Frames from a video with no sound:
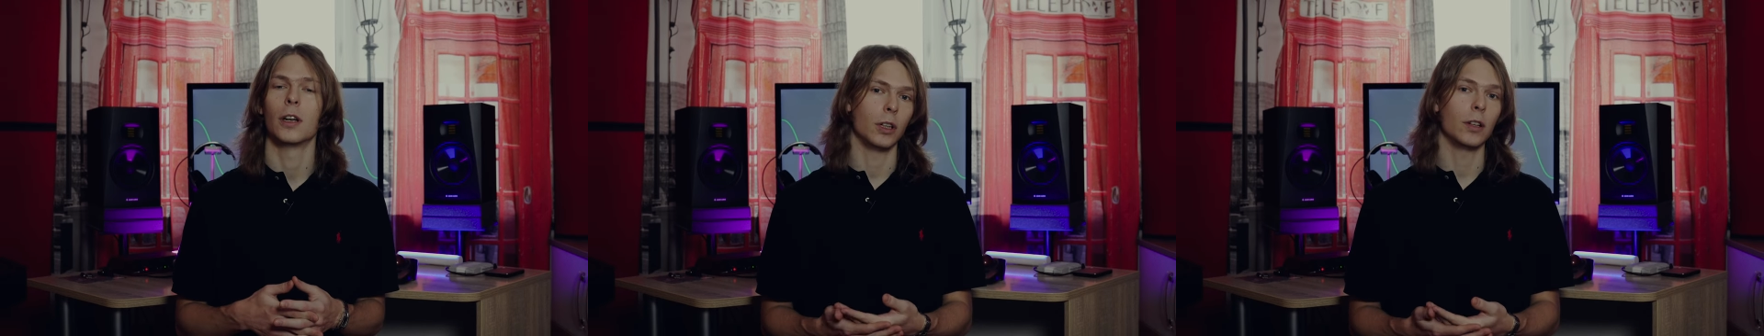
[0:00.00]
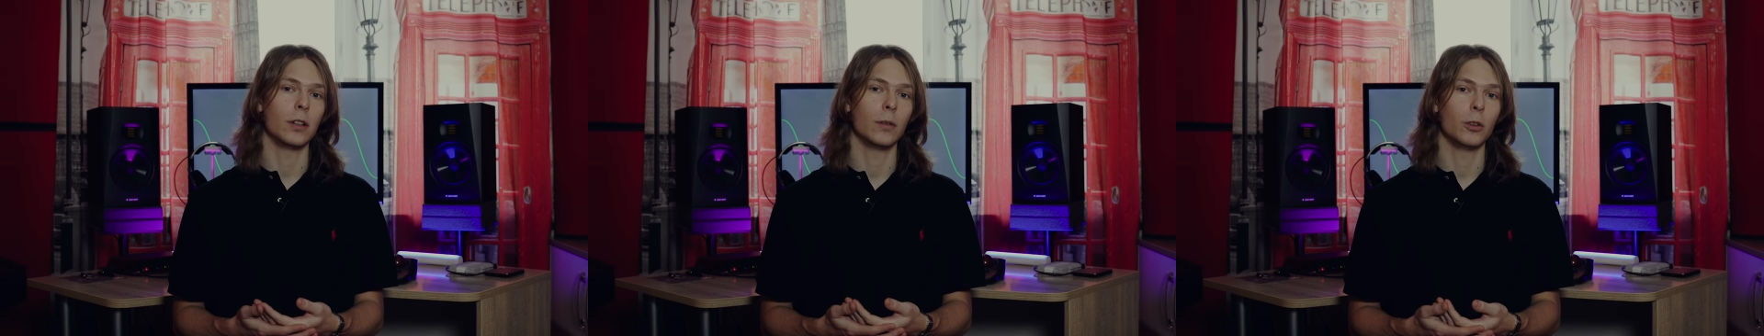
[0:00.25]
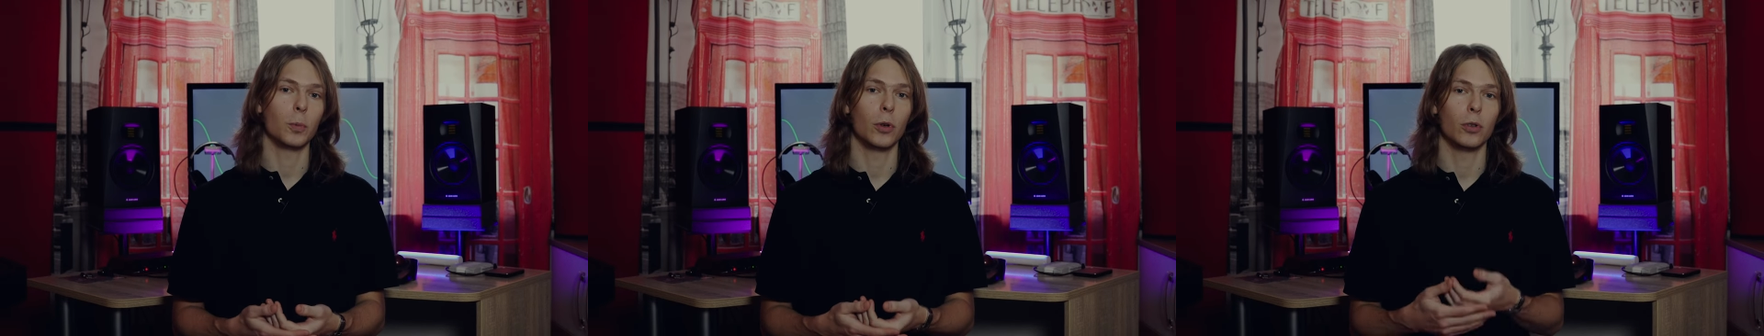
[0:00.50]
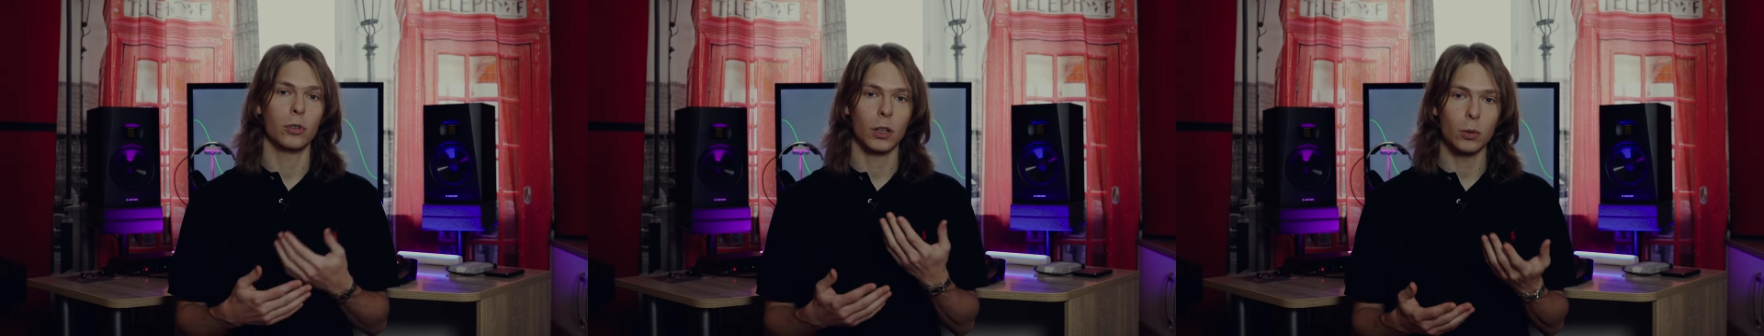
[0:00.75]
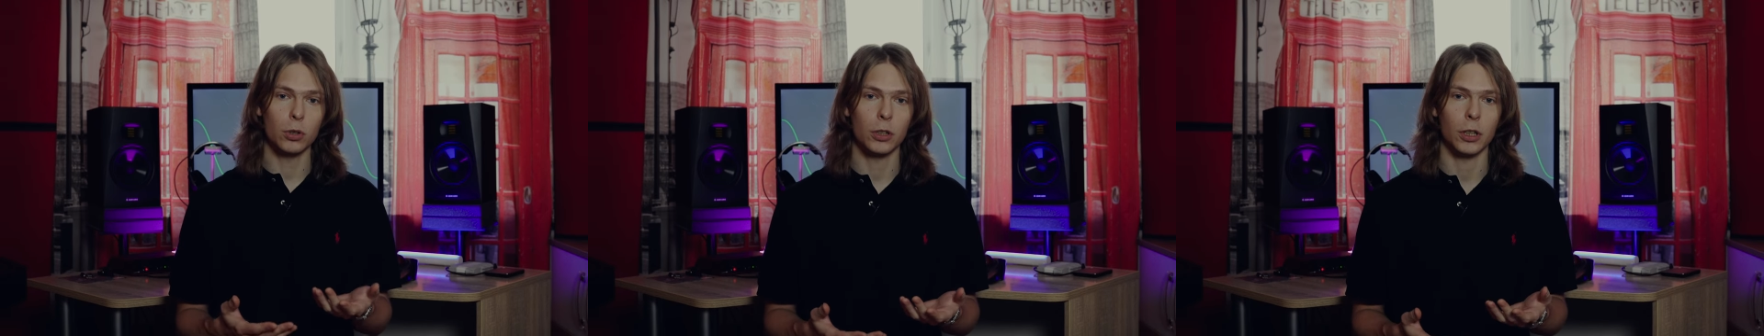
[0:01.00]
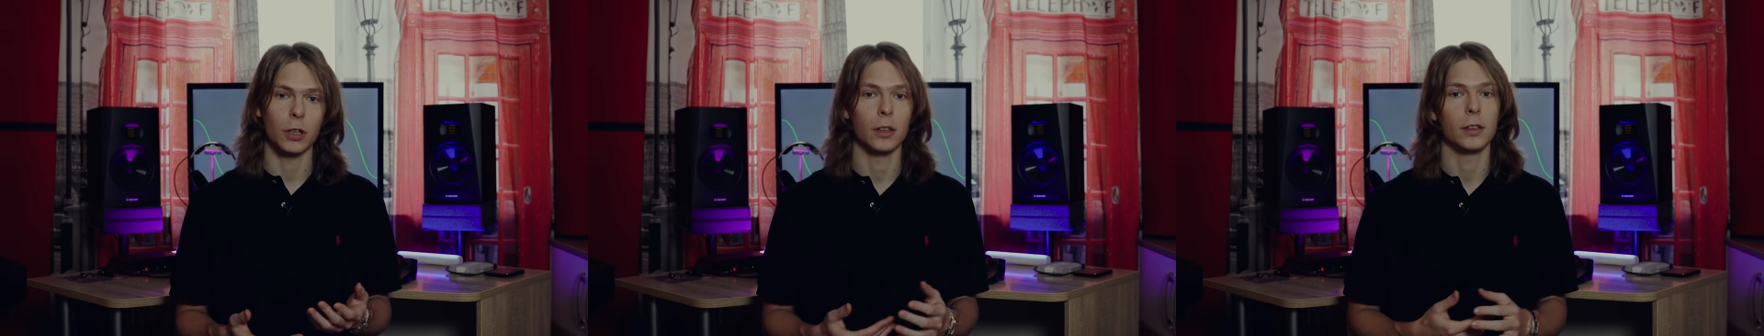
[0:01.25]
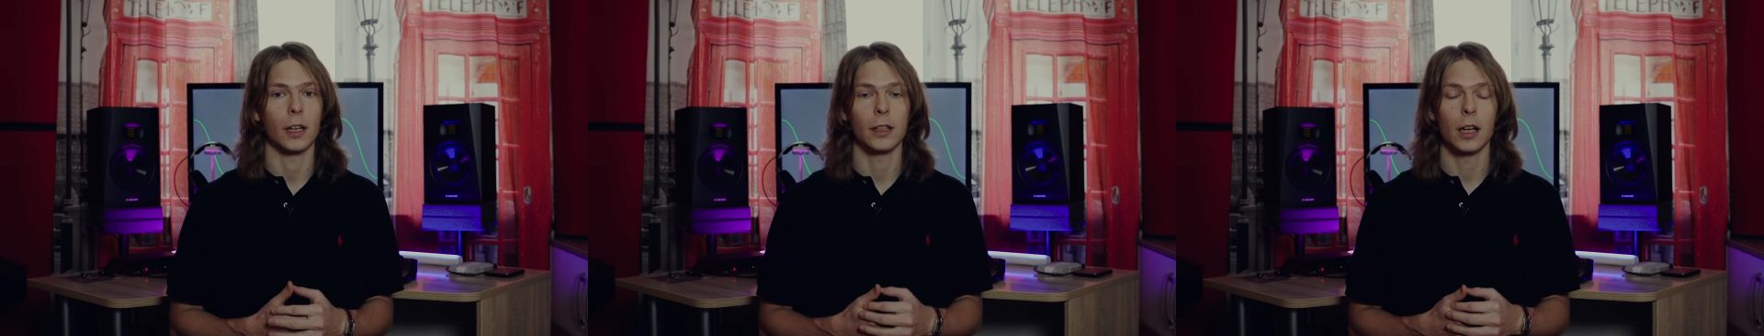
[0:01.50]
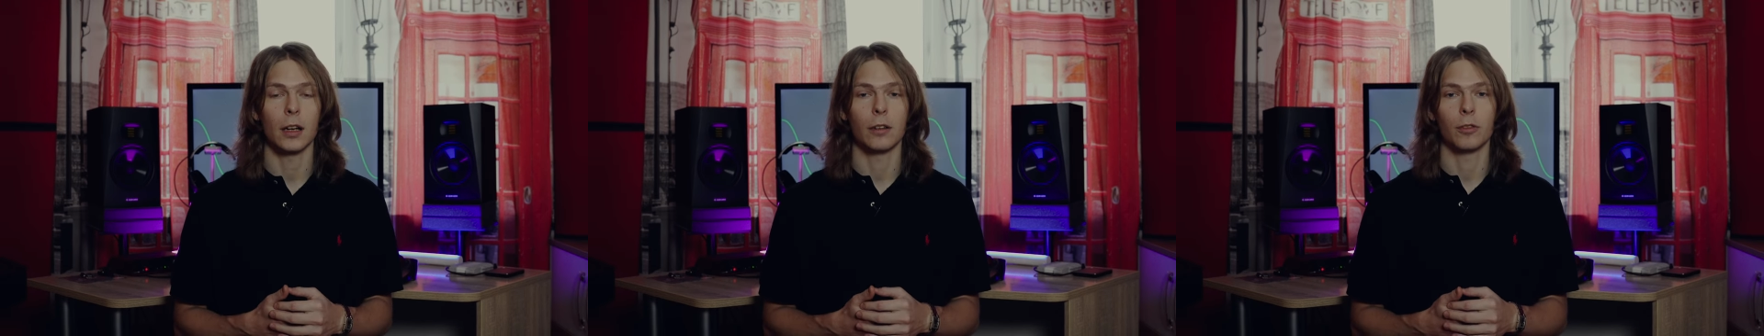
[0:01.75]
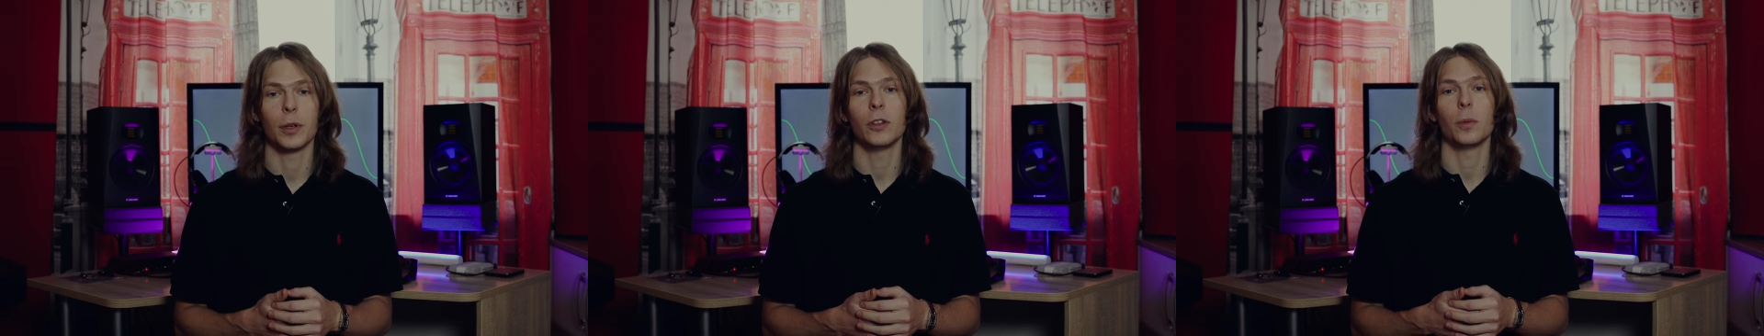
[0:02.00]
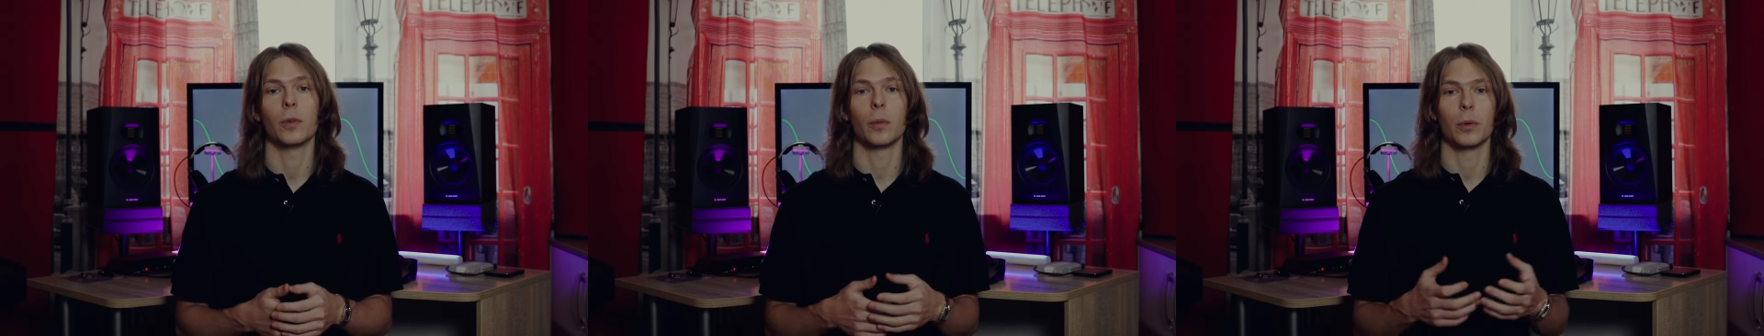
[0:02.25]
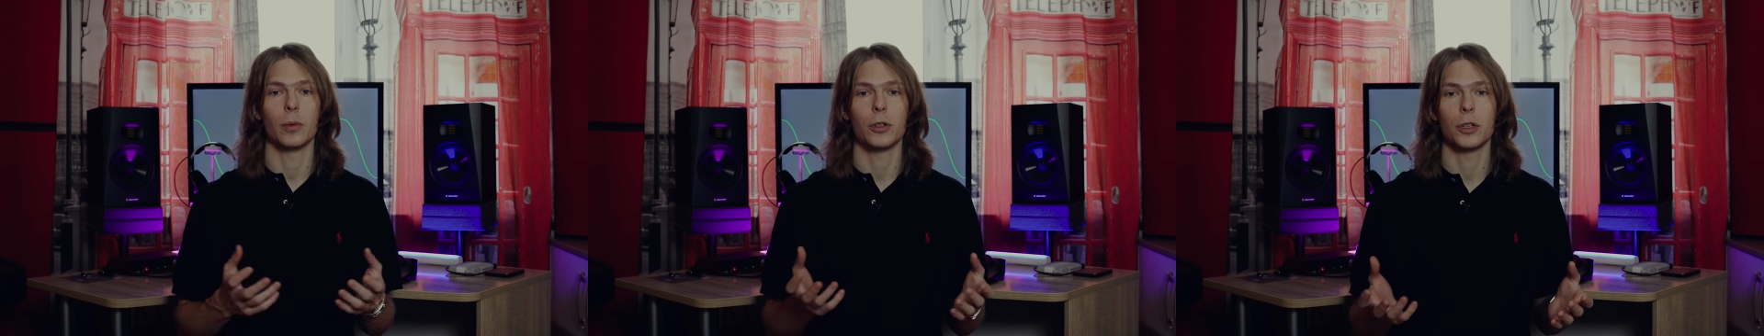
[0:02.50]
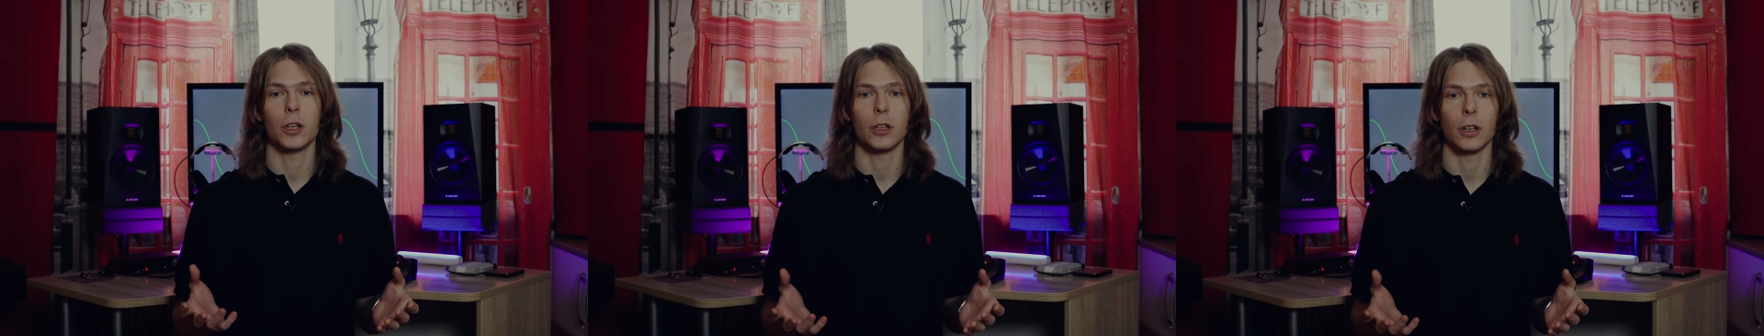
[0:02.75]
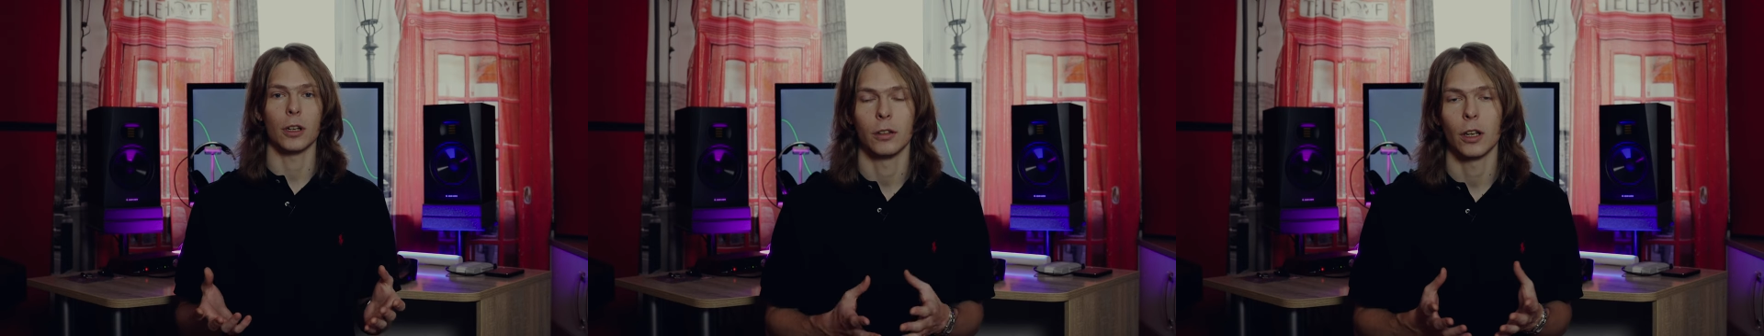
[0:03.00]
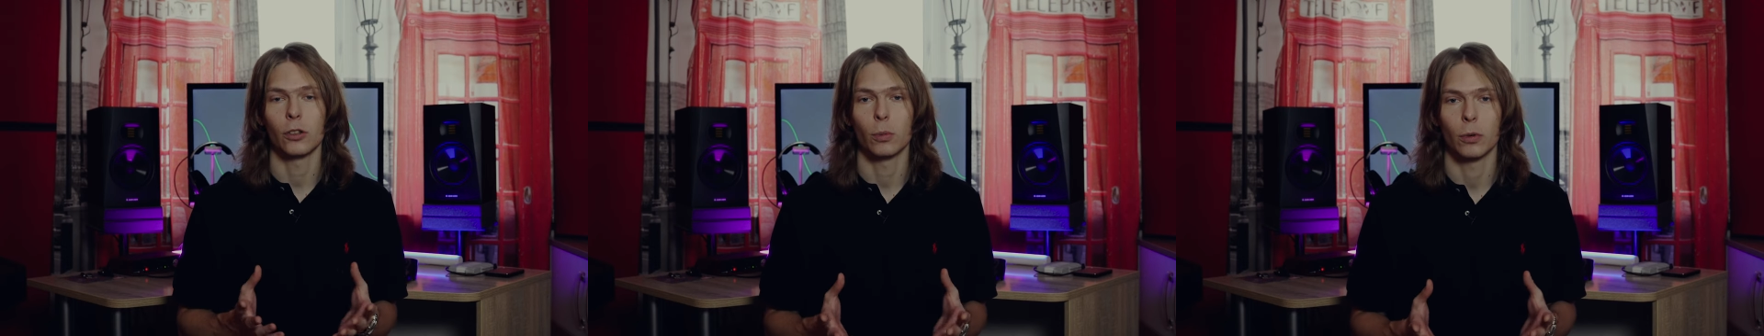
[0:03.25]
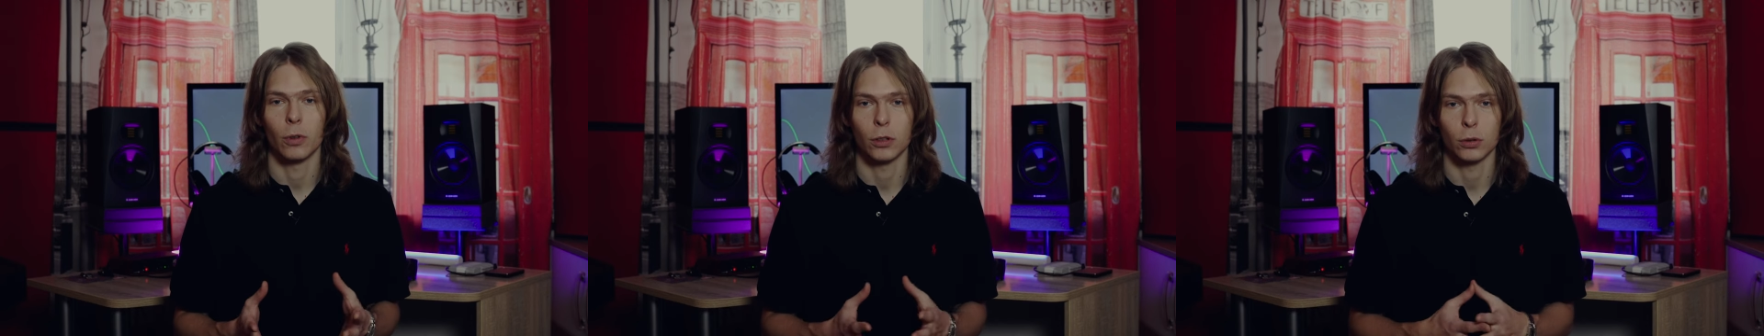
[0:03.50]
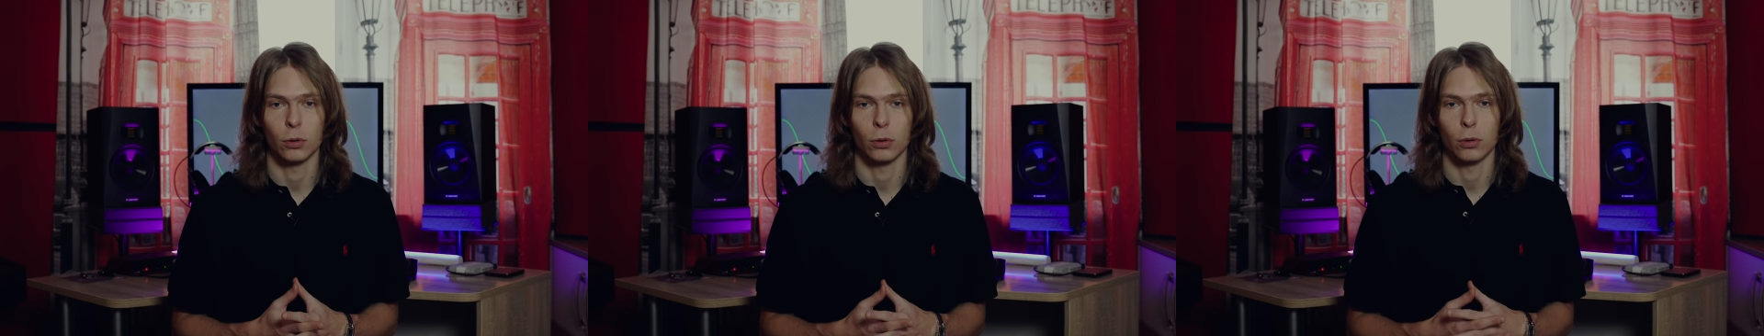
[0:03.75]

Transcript: Если вы используете наушники, тогда, в принципе, вам помещение не особо важно.